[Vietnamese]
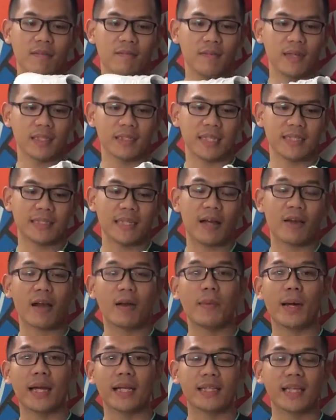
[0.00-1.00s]
Và tại sao
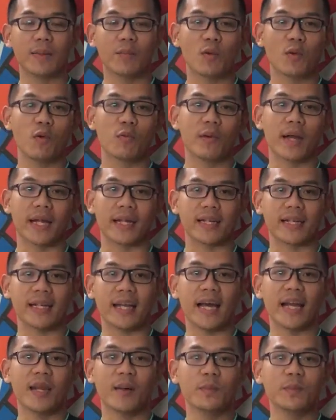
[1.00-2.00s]
các bạn lại thấy một khung cảnh
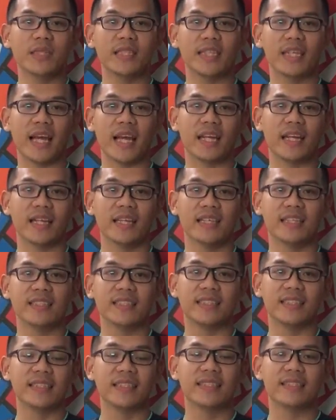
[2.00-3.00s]
lạ lẫm như thế này?
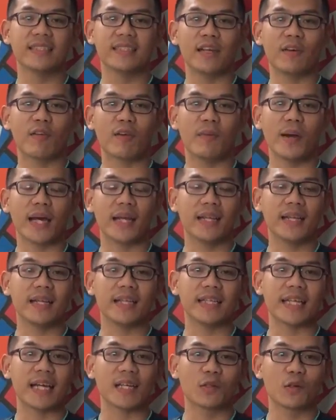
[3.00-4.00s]
Chỉ xin giới thiệu với các bạn đây
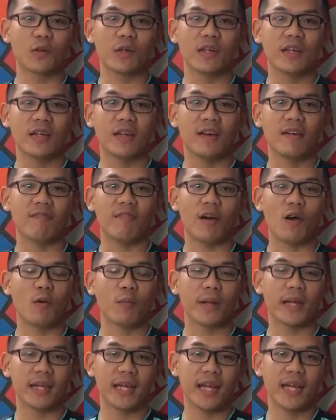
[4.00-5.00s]
là nhà tôi. Và
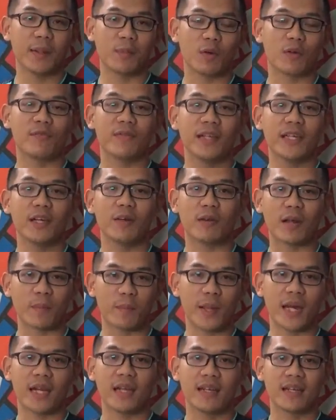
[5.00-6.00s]
hôm nay đây là một video
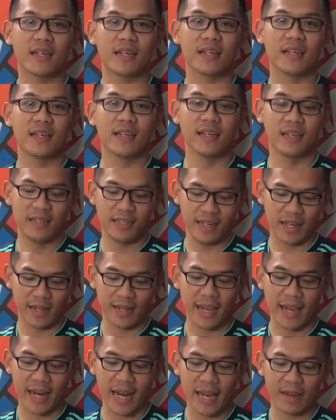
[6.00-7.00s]
đặc biệt để
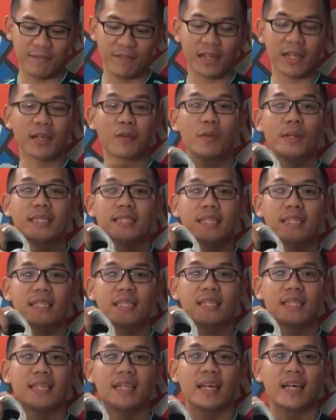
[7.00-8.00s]
kể lại về cái quy
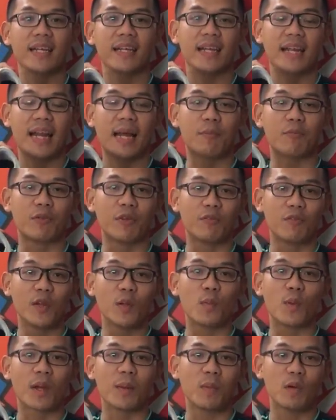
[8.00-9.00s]
trình để làm
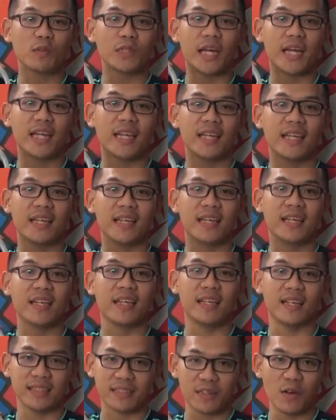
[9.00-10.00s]
review một cái mẫu giày.
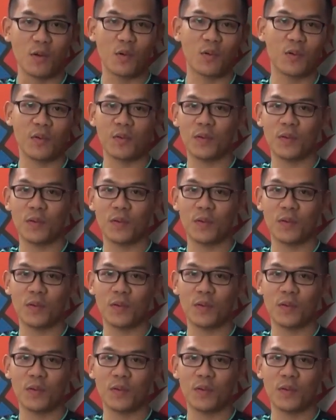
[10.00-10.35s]
Let's go.